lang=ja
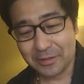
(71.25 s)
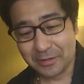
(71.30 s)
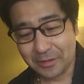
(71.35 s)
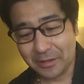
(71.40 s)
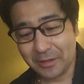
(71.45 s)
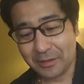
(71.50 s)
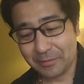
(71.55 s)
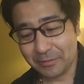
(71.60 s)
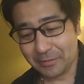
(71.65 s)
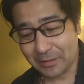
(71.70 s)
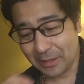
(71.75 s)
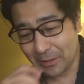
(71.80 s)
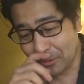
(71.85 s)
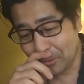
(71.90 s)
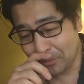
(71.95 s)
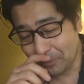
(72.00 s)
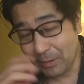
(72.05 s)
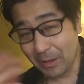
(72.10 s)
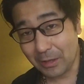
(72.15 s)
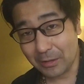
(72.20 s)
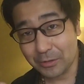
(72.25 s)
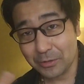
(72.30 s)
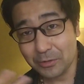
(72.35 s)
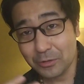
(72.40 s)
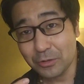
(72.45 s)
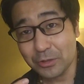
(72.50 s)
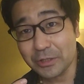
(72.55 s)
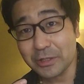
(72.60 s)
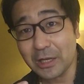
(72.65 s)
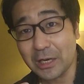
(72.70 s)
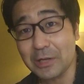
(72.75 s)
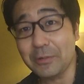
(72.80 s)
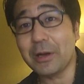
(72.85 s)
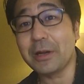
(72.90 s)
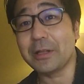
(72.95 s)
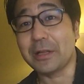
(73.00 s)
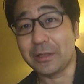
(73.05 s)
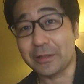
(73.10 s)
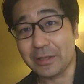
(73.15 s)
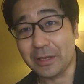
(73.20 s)
ね、あの、まあ、友人から言わ
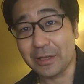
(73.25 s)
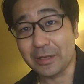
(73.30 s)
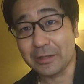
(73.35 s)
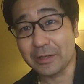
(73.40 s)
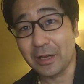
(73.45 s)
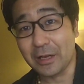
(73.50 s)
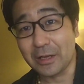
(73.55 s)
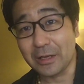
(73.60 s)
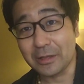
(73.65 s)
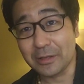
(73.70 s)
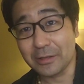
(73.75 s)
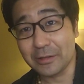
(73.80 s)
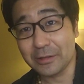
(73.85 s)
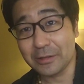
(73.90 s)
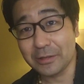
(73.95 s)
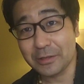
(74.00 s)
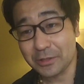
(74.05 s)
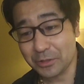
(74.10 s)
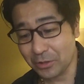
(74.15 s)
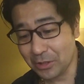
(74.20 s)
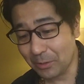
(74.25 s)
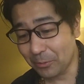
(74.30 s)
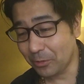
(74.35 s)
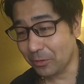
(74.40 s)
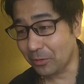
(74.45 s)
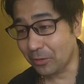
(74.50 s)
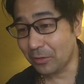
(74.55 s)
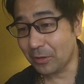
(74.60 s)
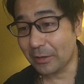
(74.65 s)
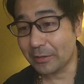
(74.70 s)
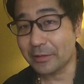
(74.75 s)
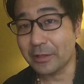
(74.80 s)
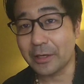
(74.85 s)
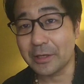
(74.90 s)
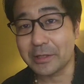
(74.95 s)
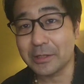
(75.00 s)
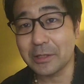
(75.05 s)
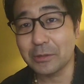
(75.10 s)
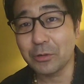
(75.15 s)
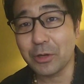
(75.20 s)
れたんで、なんか必要なものあったら
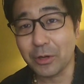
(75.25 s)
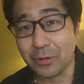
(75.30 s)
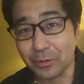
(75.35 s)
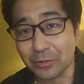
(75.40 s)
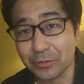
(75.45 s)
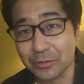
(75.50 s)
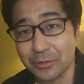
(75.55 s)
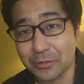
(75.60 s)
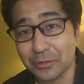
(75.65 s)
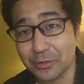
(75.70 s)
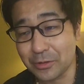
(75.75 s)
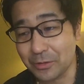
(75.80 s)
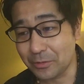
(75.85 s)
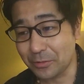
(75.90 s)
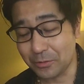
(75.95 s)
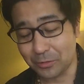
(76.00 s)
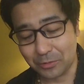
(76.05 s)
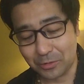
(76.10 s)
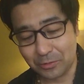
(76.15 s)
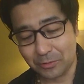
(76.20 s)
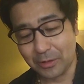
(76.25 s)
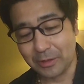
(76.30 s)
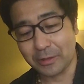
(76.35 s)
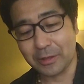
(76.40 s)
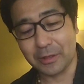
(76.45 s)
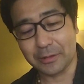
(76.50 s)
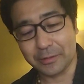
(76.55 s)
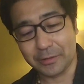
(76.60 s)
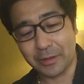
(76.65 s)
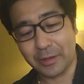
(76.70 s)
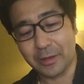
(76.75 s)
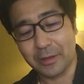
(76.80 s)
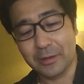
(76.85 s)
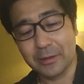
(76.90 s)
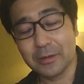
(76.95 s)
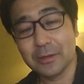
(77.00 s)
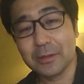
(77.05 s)
言ってくれよっていうこと言われたんで、